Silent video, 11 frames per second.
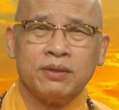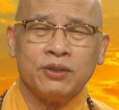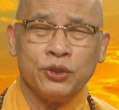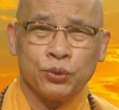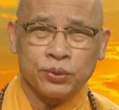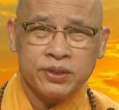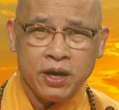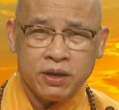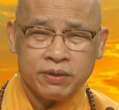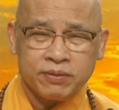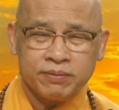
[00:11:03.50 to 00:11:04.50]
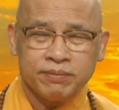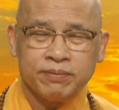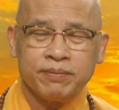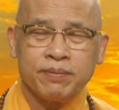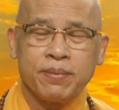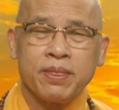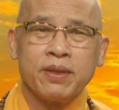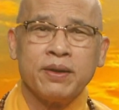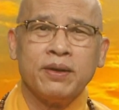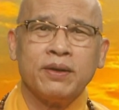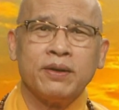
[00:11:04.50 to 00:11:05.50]
điều thứ nhất
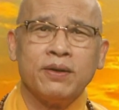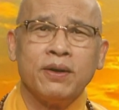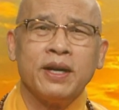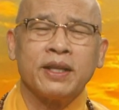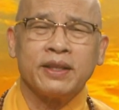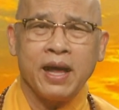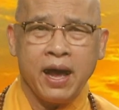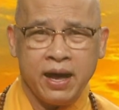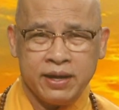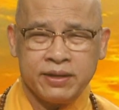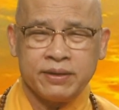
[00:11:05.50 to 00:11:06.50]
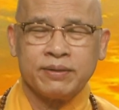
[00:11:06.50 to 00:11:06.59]
đó là tài